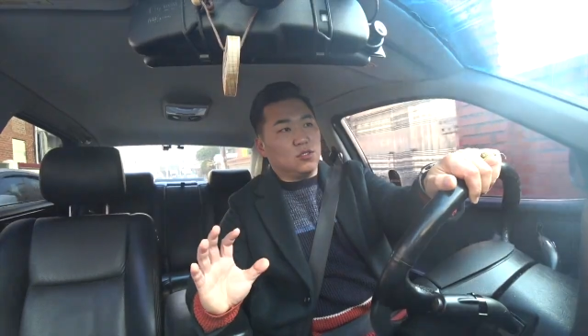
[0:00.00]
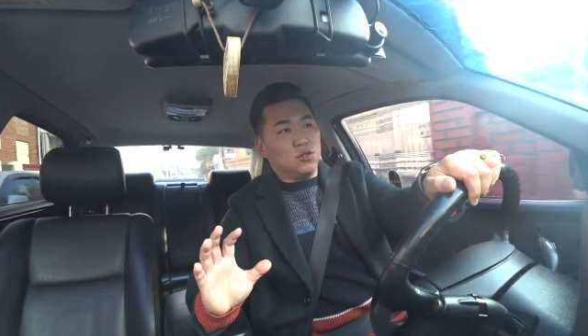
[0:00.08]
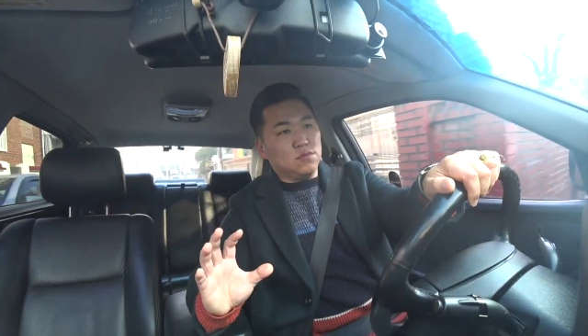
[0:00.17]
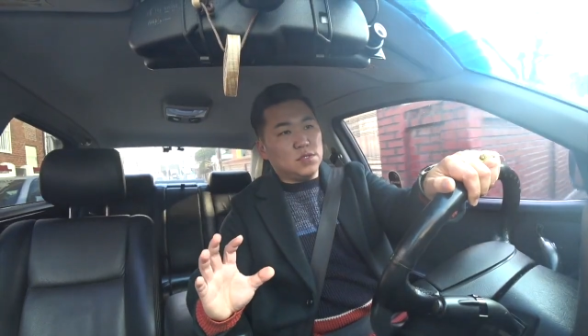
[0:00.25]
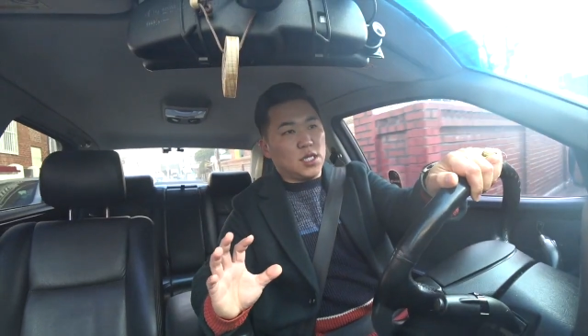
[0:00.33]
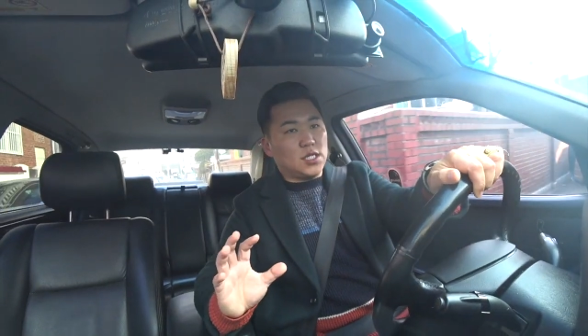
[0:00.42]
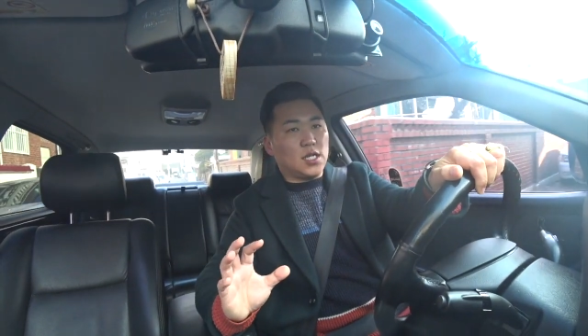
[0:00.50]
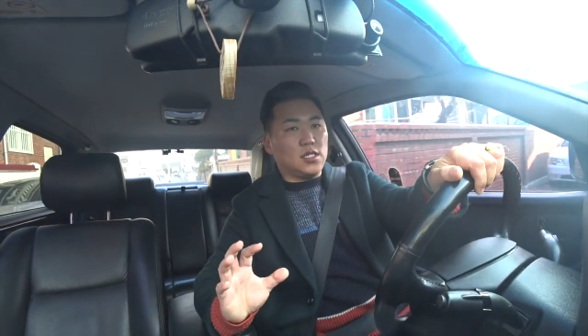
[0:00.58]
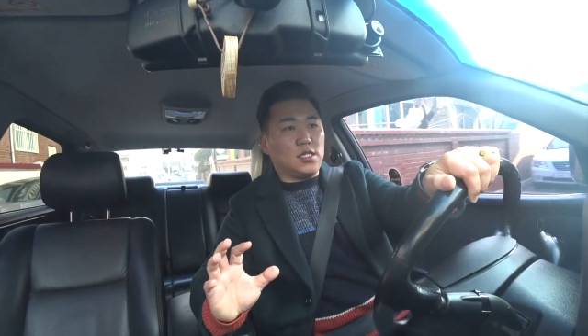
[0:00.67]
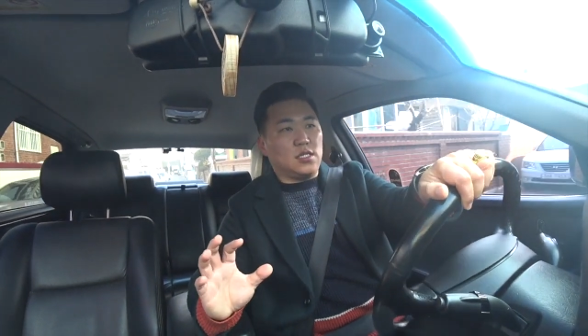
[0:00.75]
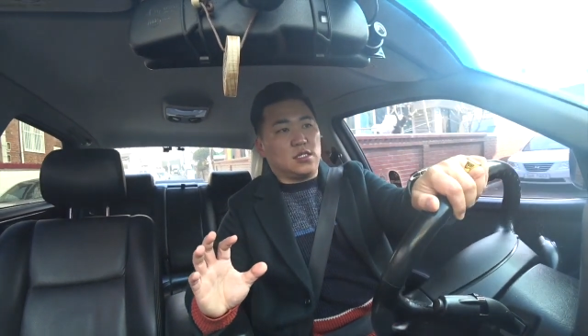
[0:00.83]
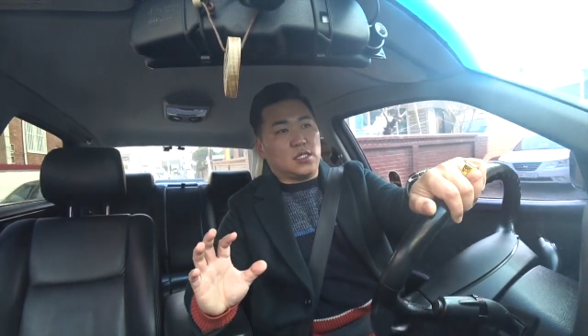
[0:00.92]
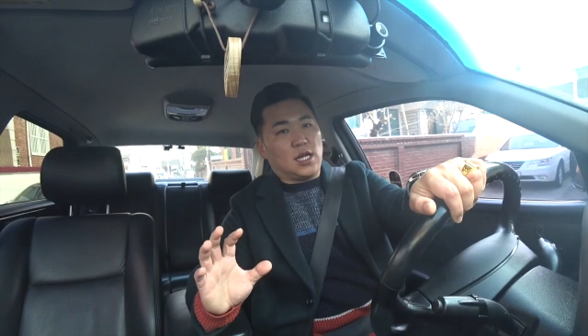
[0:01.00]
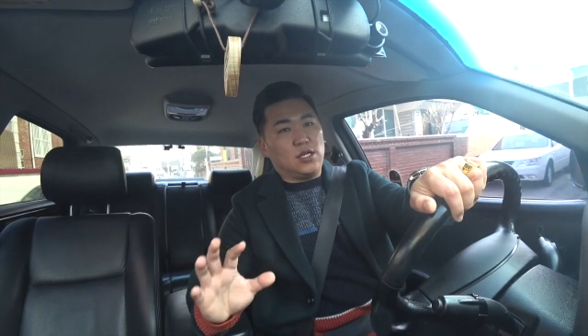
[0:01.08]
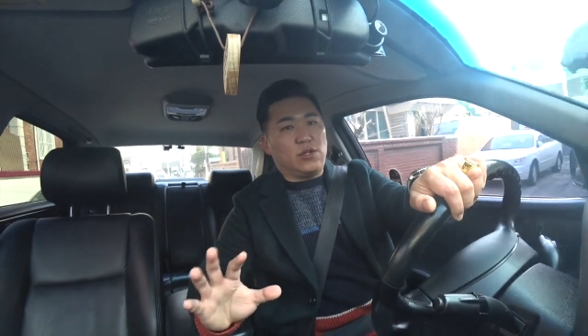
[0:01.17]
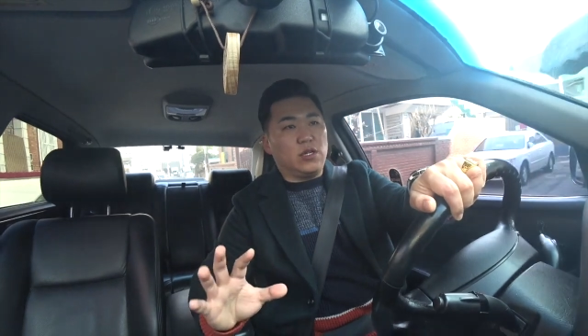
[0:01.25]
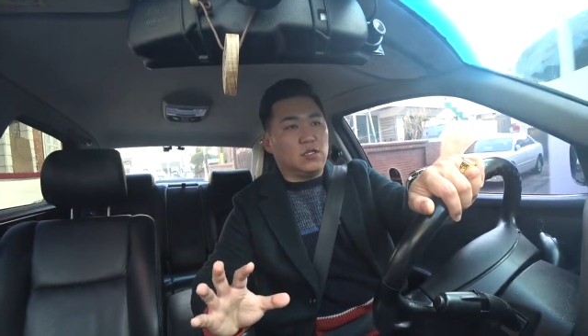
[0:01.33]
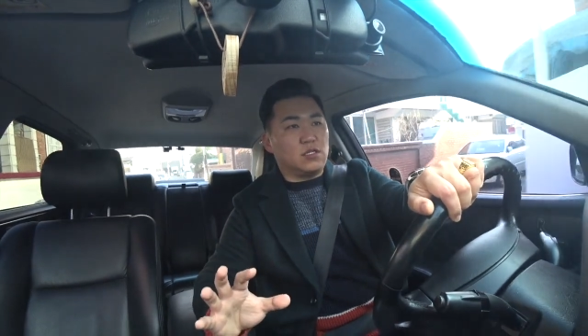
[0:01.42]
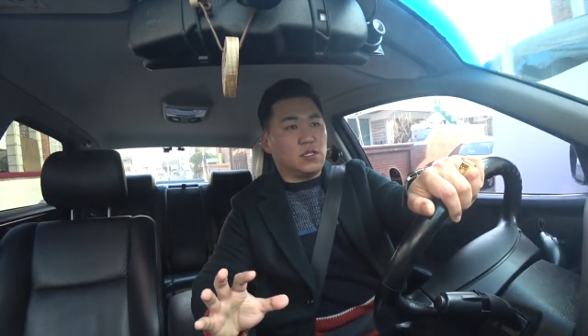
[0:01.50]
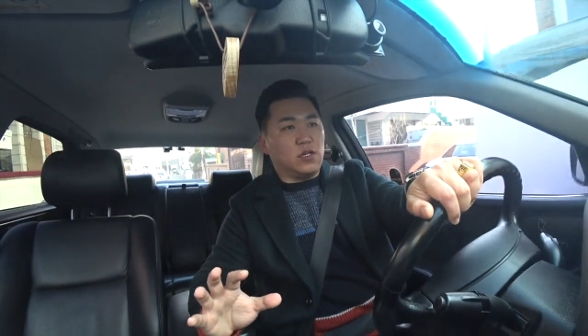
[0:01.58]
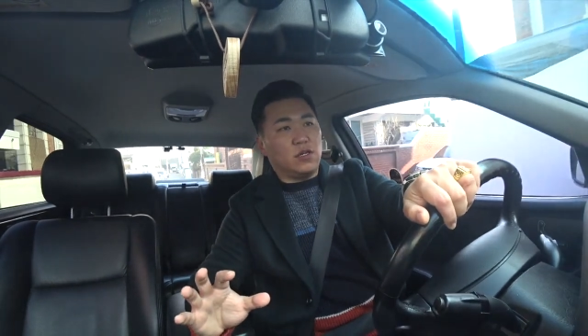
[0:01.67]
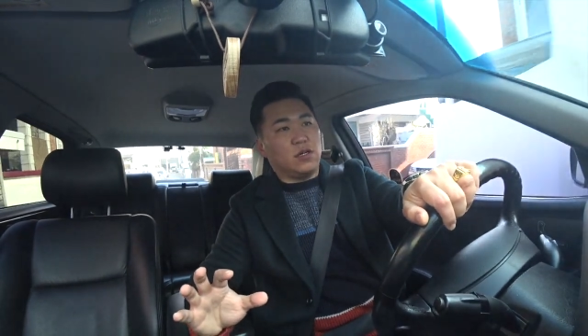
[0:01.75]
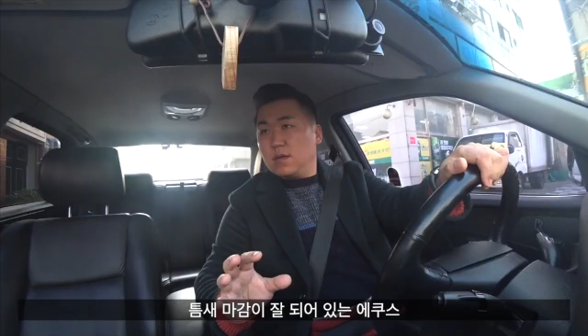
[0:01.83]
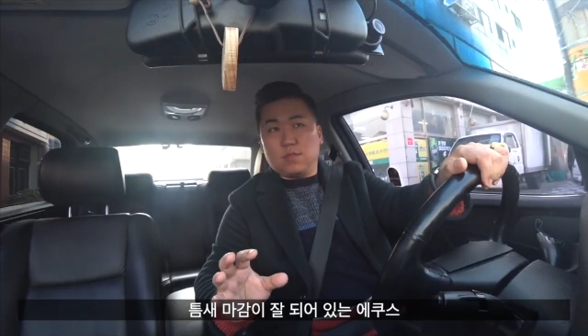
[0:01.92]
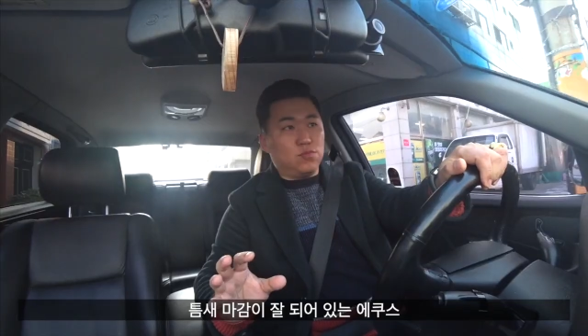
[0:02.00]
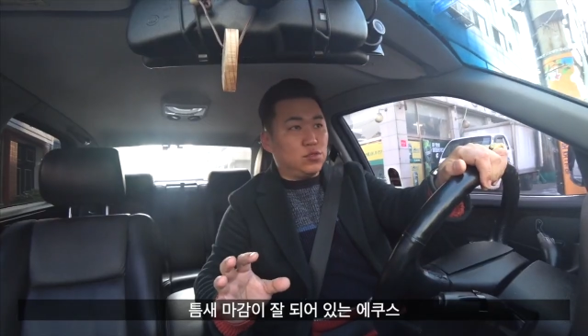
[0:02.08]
소음 차단이 잘 되어 있어요.